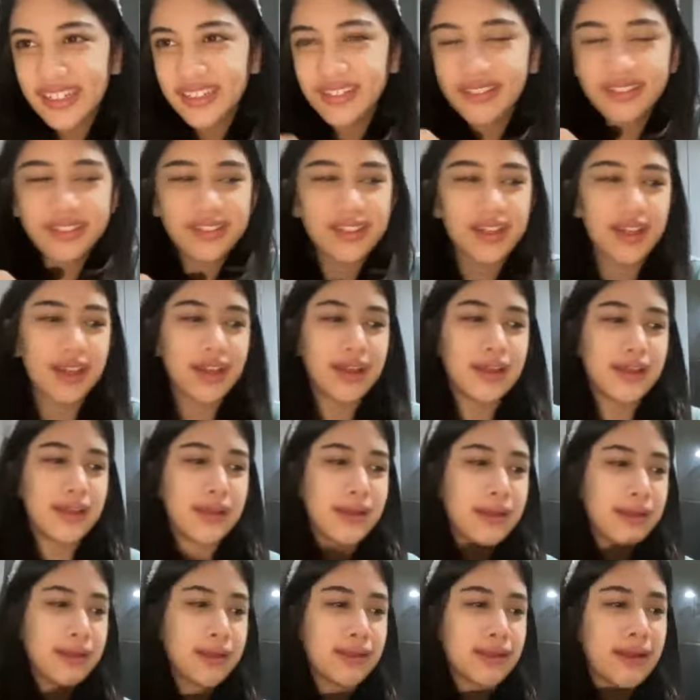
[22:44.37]
gitu
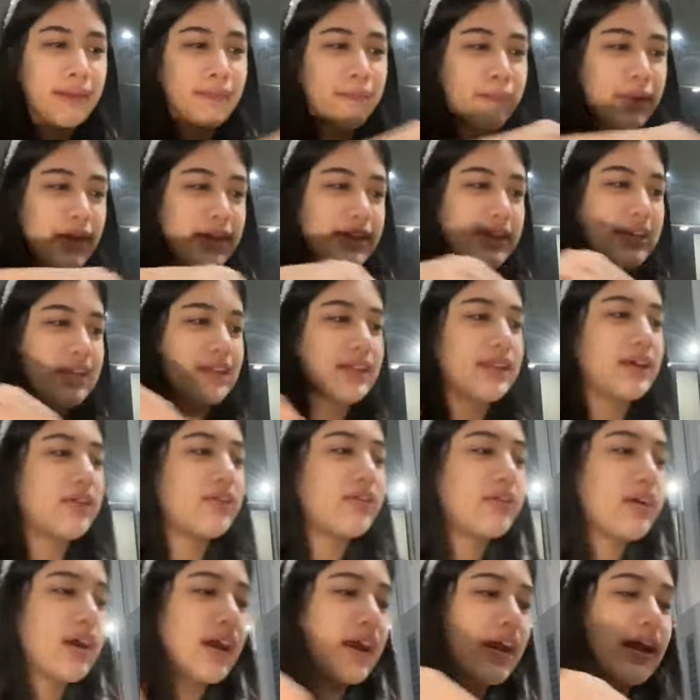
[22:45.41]
sampai dia
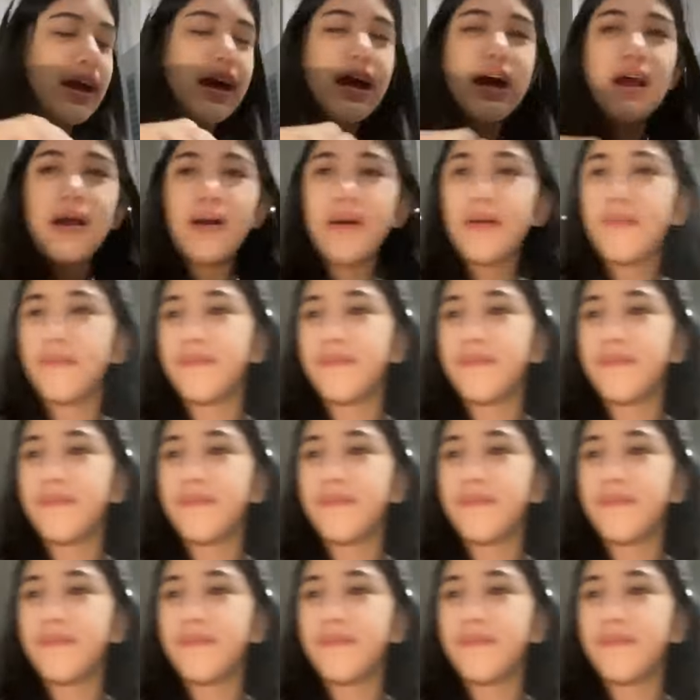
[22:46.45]
tahu kayak